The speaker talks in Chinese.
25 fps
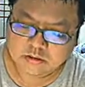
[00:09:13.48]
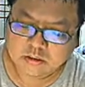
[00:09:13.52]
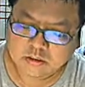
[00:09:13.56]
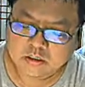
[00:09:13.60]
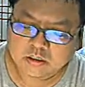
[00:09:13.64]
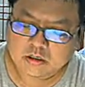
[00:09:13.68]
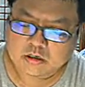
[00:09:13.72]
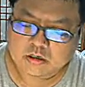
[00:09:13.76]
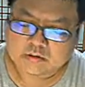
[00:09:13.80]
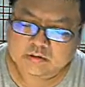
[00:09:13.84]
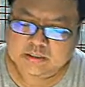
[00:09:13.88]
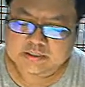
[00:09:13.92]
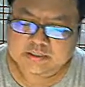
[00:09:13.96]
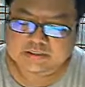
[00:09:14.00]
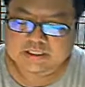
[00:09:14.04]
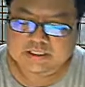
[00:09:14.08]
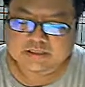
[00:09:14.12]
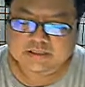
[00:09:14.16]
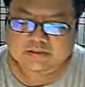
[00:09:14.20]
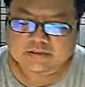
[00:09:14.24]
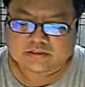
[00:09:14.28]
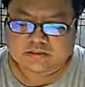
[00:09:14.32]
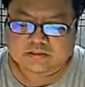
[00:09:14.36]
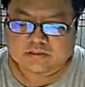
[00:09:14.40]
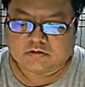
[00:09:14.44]
好，那这
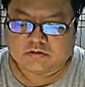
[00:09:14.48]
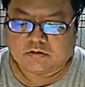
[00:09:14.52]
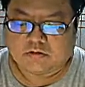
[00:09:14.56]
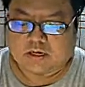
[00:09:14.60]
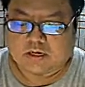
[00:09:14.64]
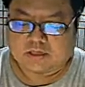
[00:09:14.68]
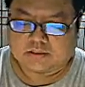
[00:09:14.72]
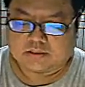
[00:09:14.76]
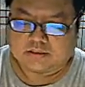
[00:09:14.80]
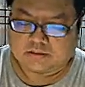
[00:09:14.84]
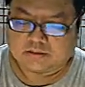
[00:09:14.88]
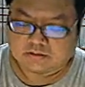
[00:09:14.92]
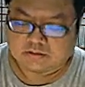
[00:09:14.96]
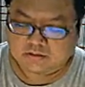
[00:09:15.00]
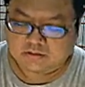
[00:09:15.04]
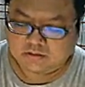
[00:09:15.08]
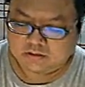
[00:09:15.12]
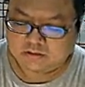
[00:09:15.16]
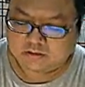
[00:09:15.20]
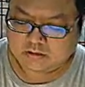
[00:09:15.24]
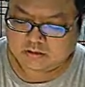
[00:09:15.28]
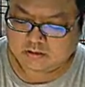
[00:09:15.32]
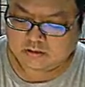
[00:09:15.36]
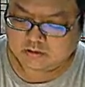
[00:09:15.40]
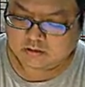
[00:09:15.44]
样子的话呢，
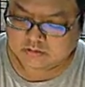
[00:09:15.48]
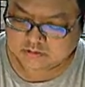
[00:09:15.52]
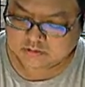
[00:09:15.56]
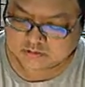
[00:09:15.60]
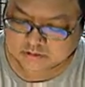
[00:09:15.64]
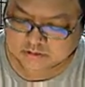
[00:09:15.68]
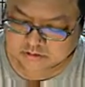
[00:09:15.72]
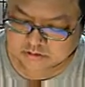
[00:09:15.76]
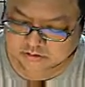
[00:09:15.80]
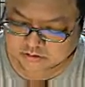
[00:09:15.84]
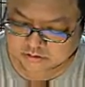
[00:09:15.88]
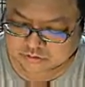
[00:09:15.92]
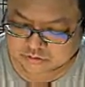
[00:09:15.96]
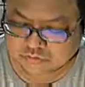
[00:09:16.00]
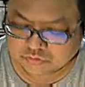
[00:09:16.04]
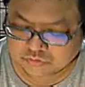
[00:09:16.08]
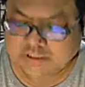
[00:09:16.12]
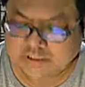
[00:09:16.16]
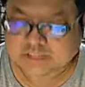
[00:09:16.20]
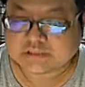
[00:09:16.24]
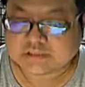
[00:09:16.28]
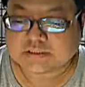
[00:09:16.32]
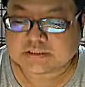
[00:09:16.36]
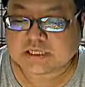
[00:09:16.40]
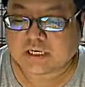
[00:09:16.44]
哦，这个数
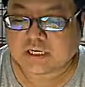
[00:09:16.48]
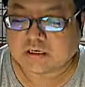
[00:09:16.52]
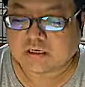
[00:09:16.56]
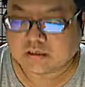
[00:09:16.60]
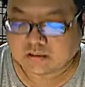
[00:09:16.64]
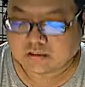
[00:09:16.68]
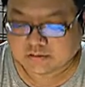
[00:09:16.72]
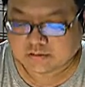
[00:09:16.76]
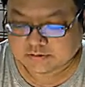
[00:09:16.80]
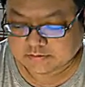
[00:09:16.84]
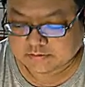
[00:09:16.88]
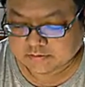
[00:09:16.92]
线上哦，